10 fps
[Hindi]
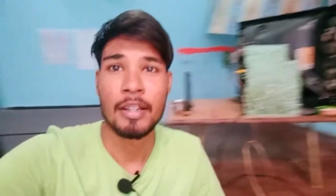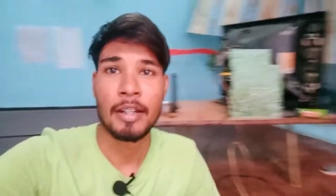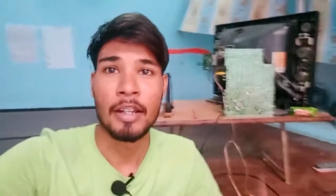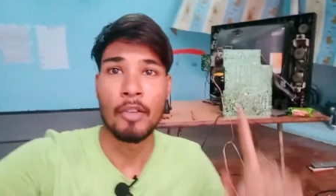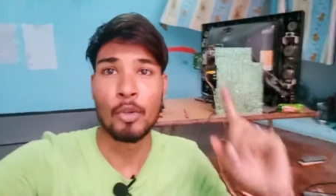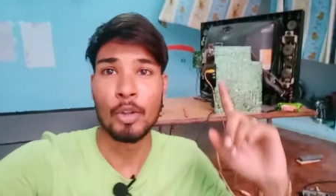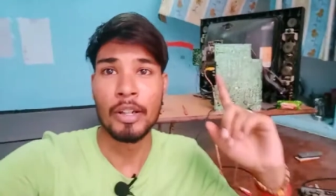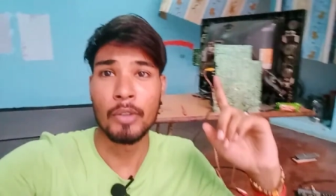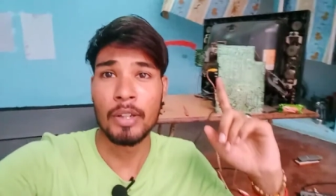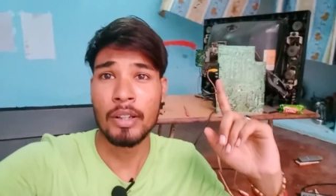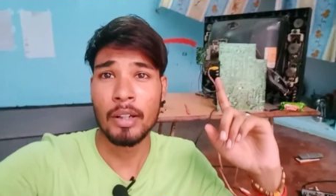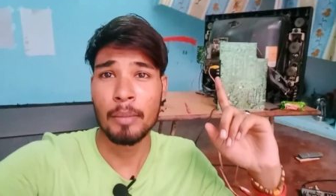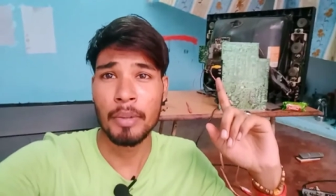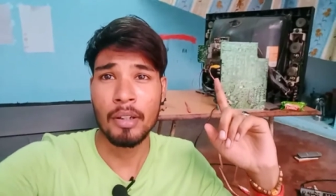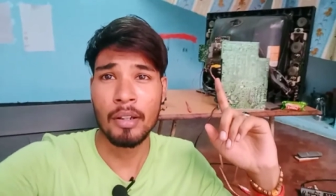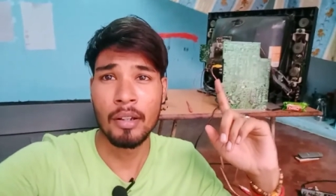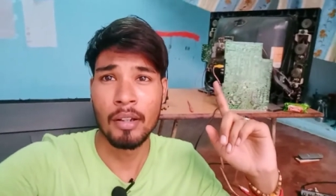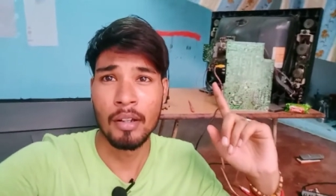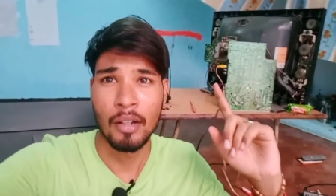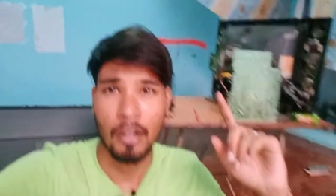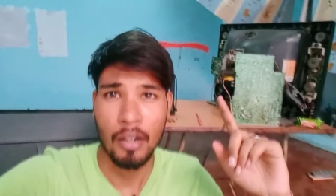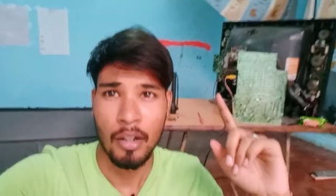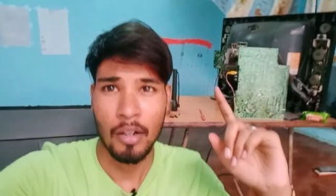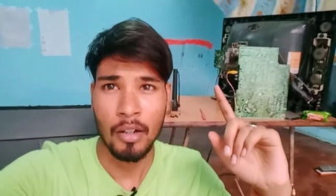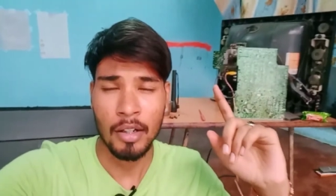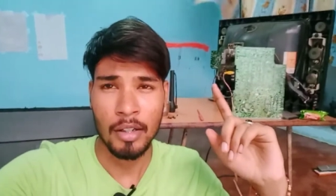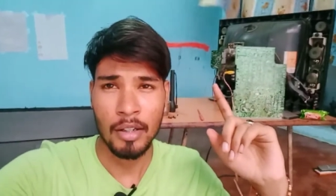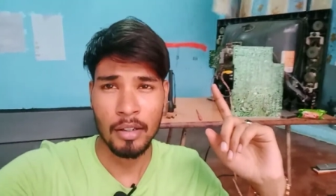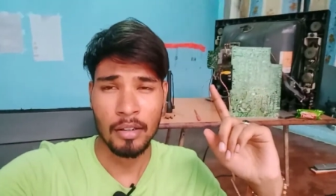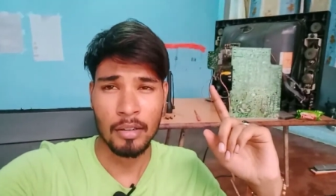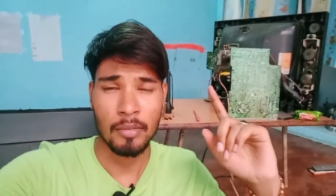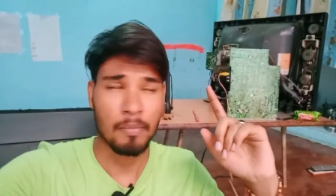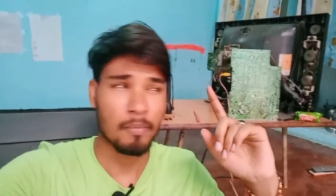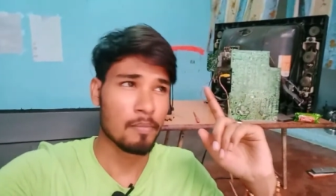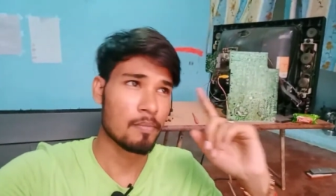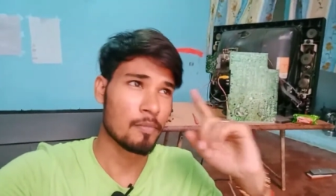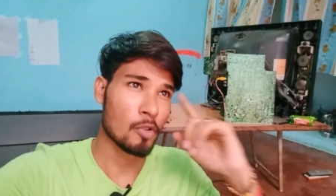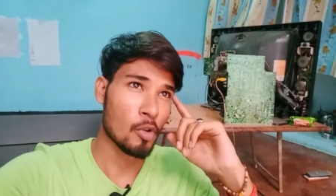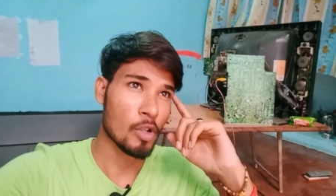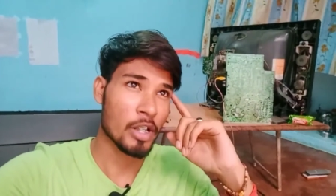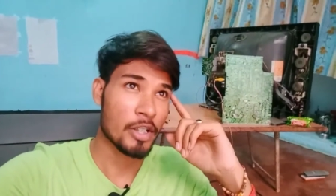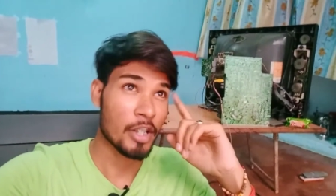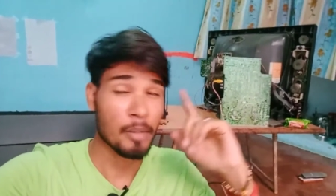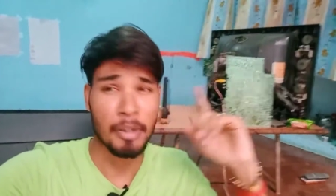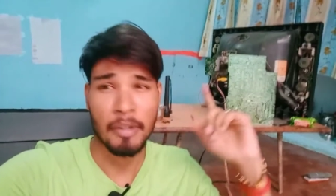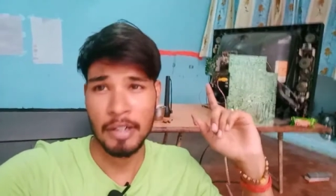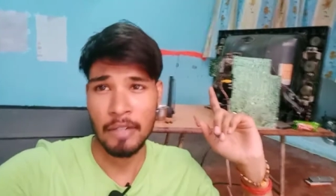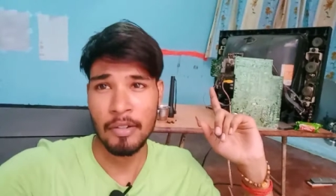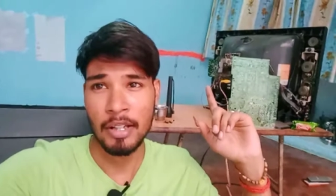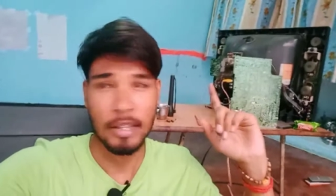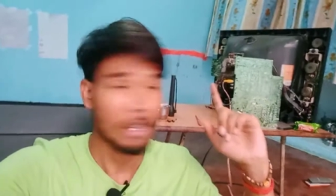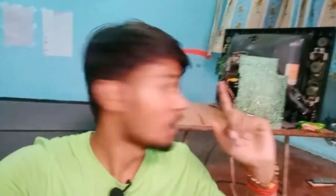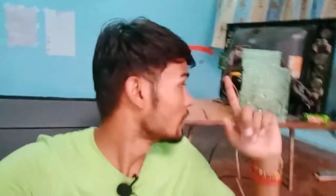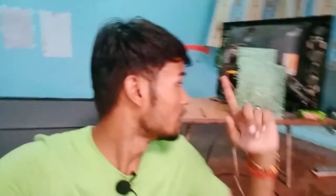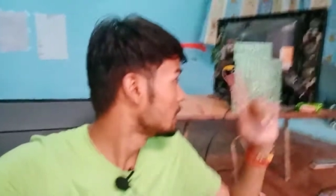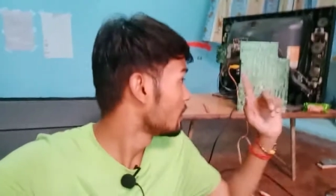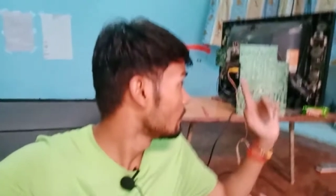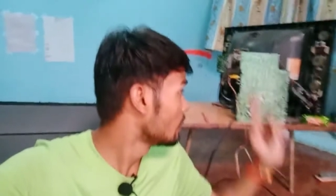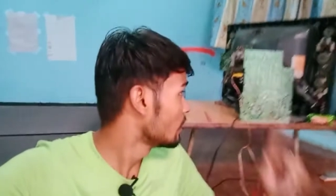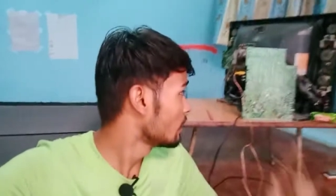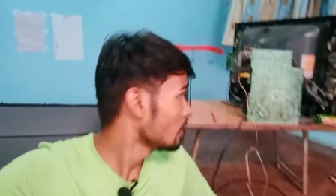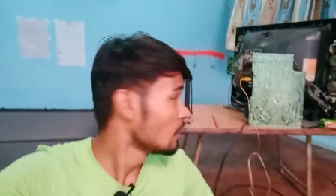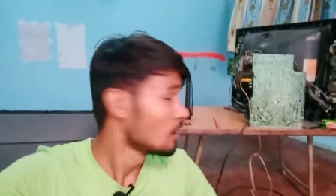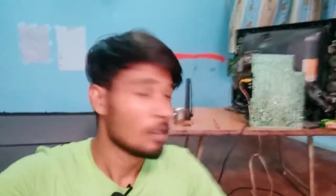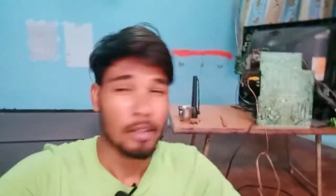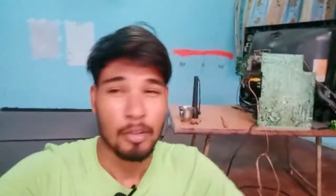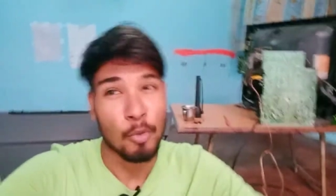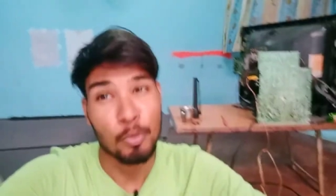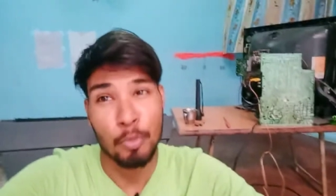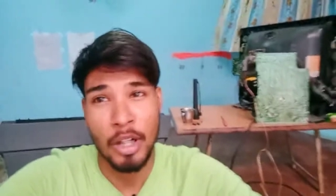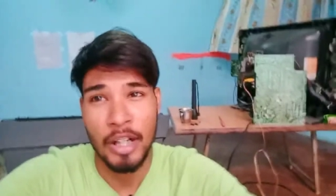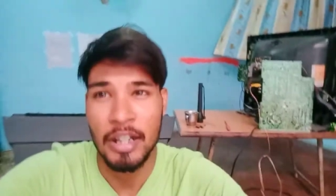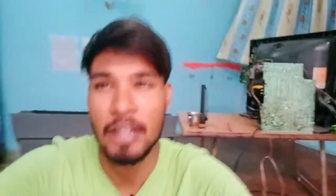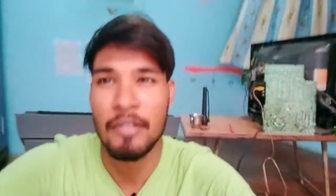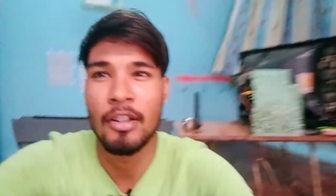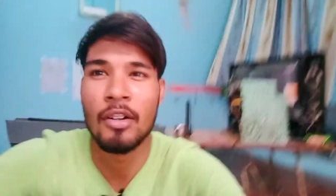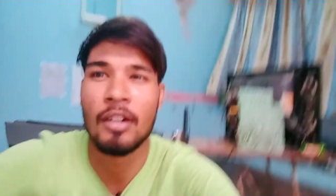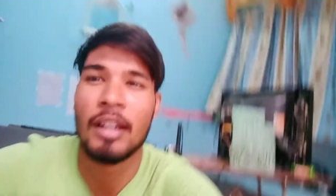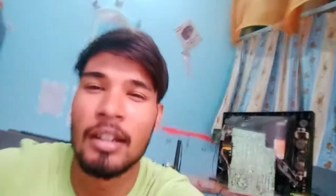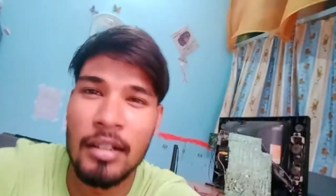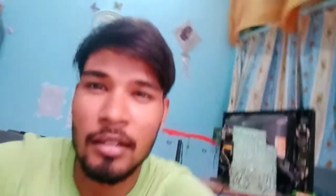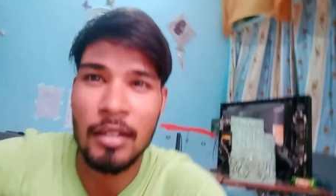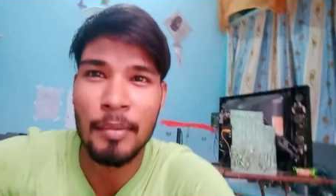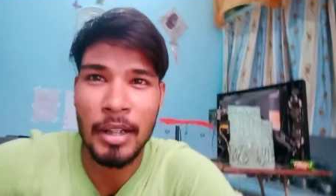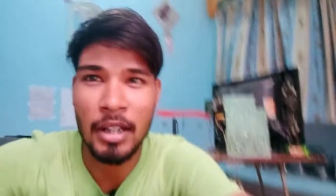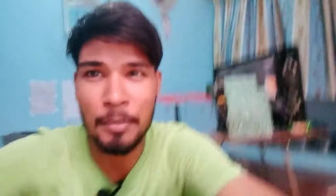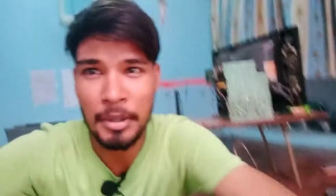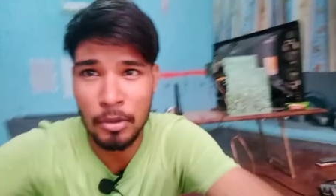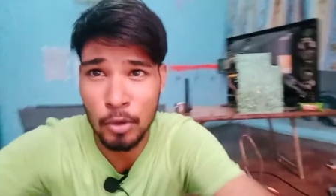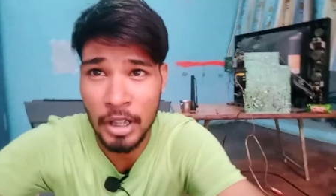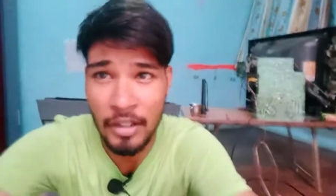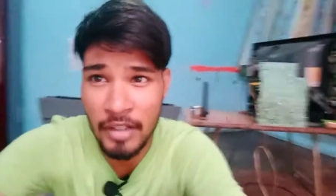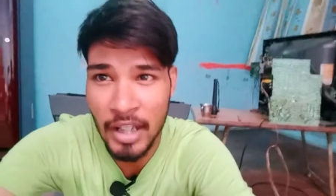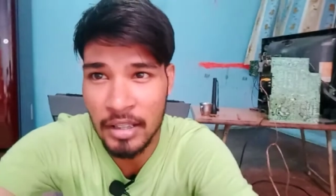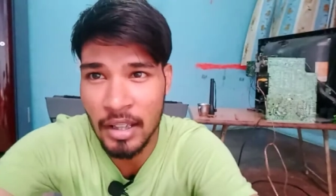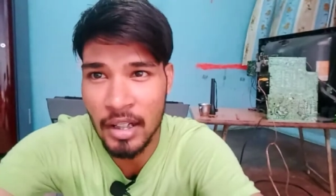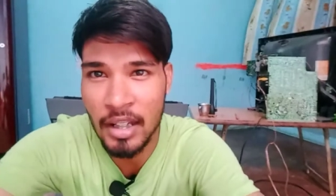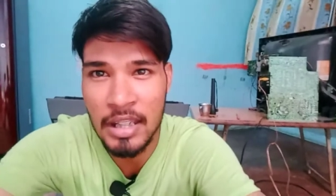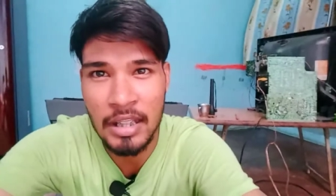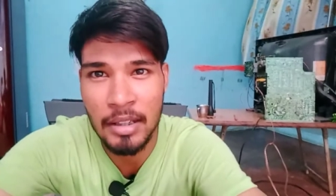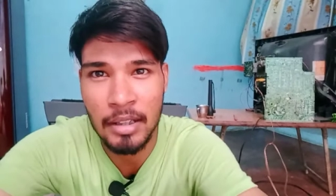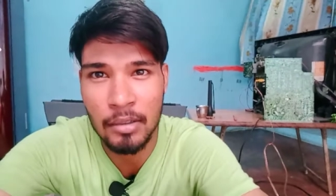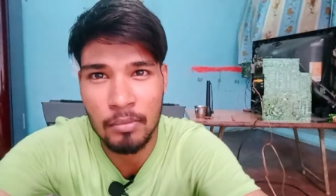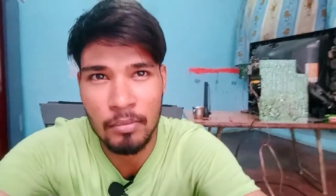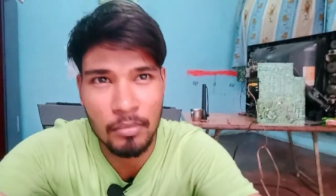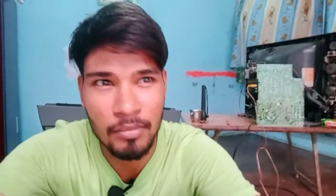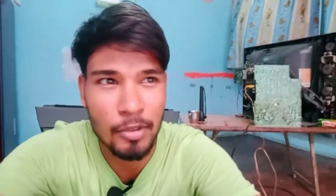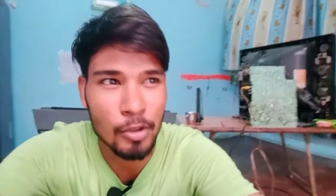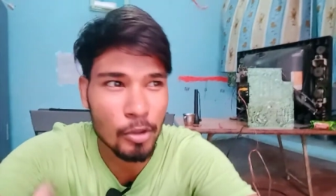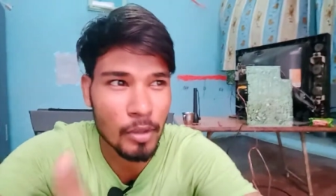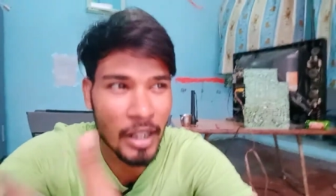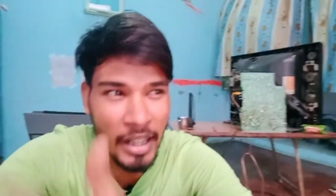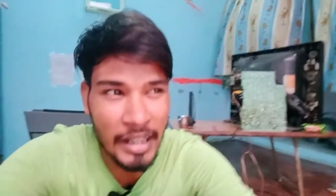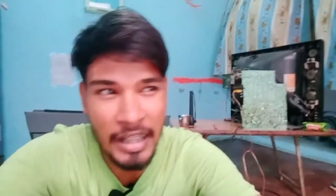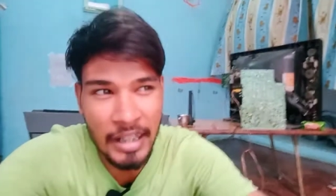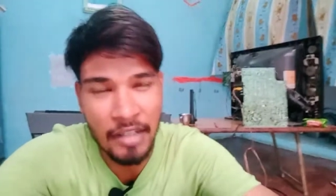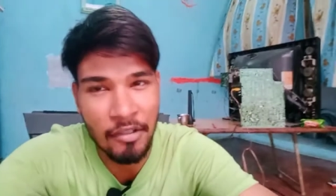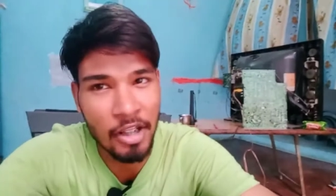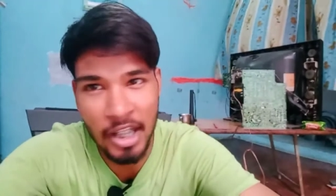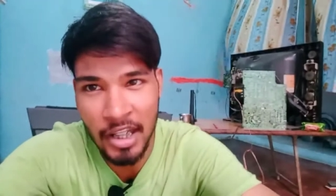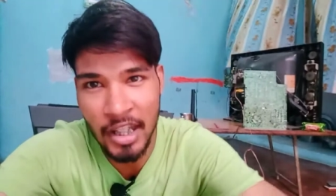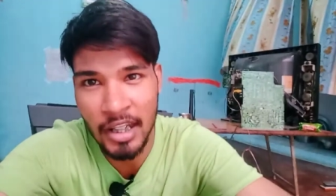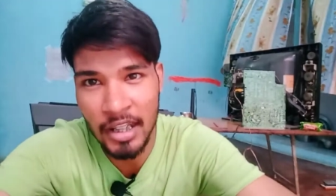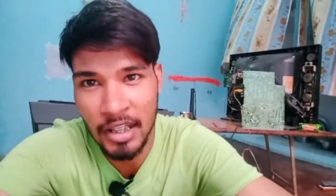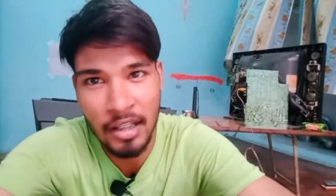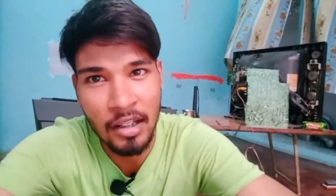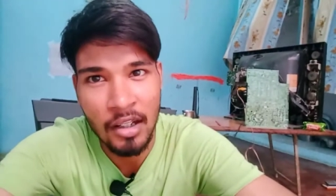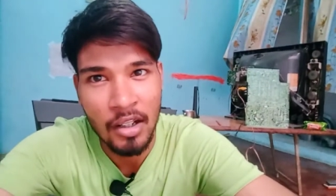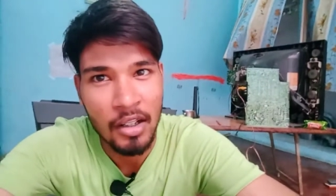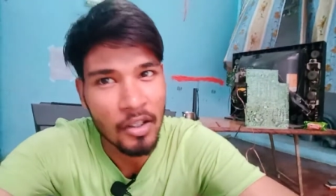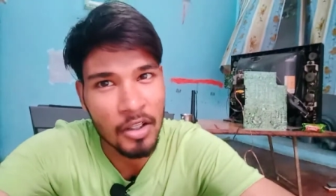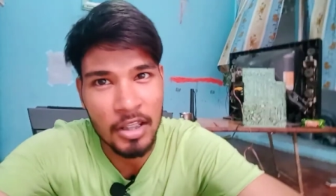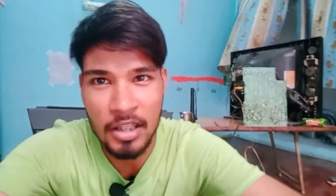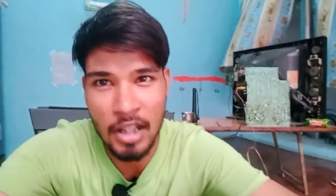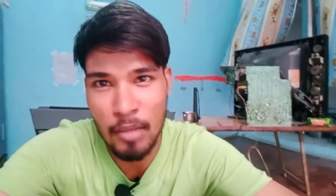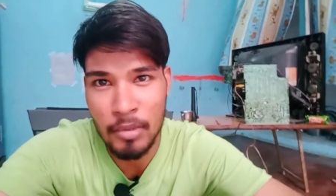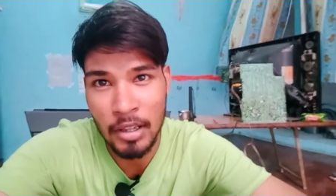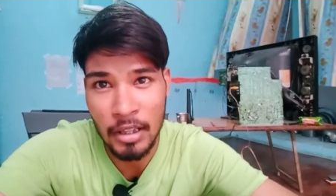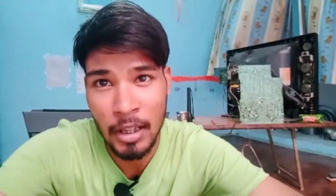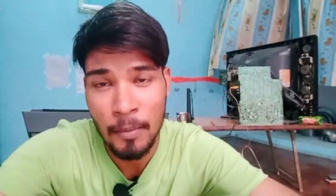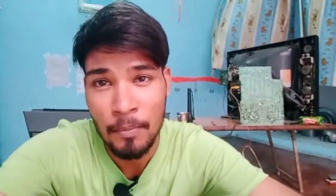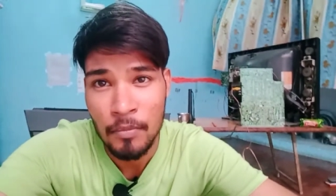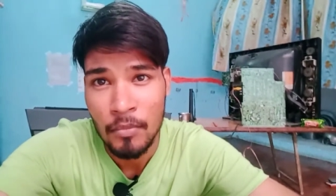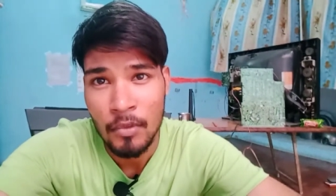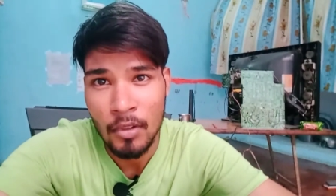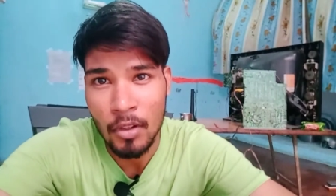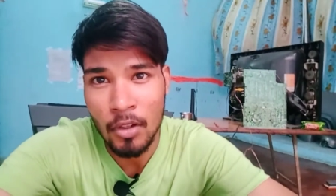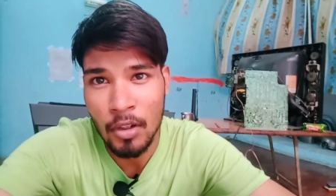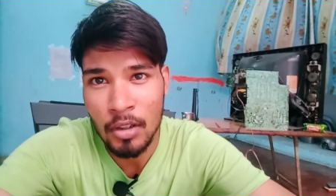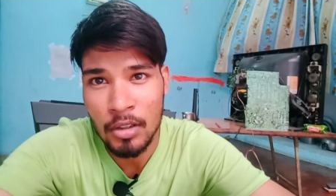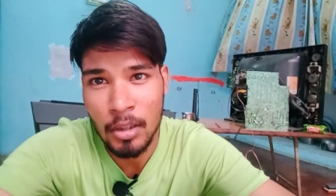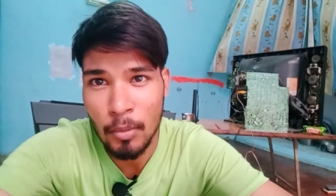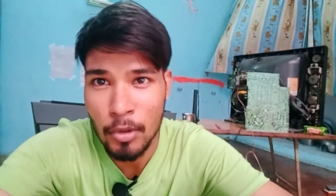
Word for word: टीवी खुली हुई है यहाँ पे और ये 2006 में वाली टीवी लिए थे एल जी टीवी है ये बहुत पुरानी टीवी है और मेरे घर में तो कोई टीवी देखता नहीं है इसलिए तो एलईडी e टीवी ली नहीं गई है और इसी से काम चलता है और सब